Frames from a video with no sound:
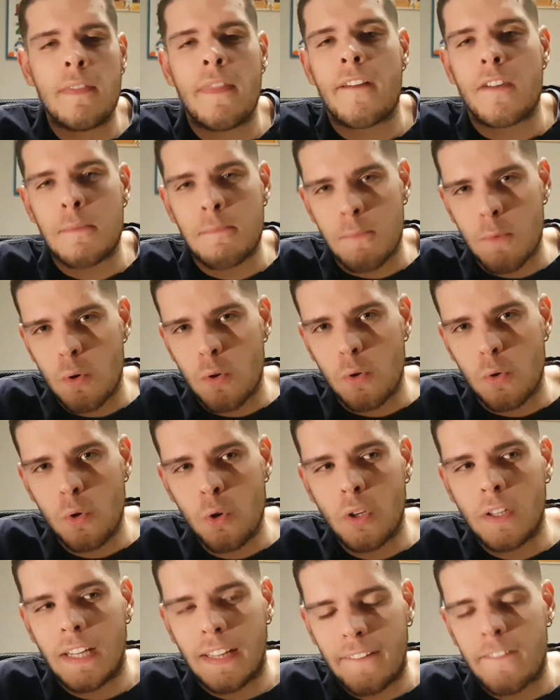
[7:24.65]
dram-
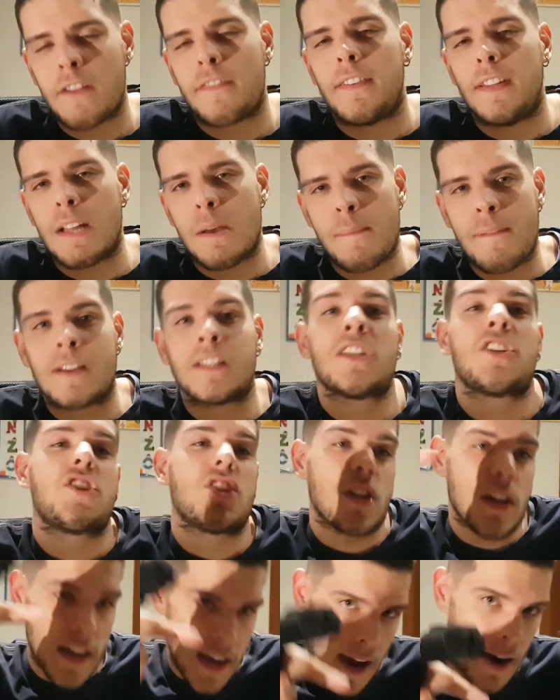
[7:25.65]
uno dei tre film
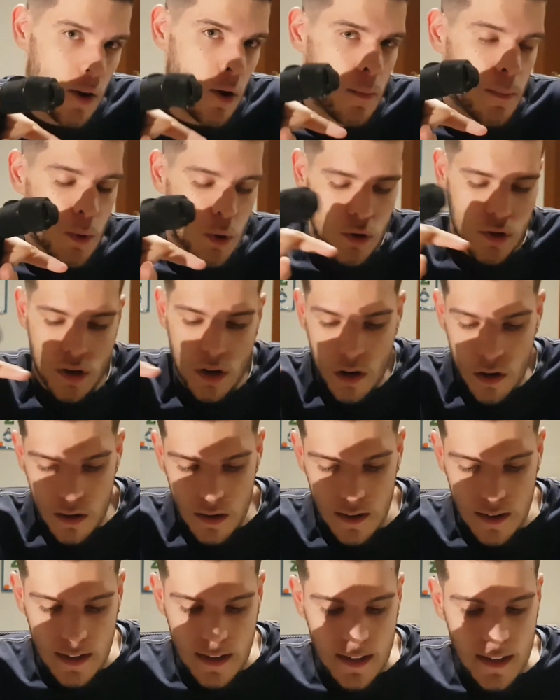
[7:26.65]
drammatici è anche un musical.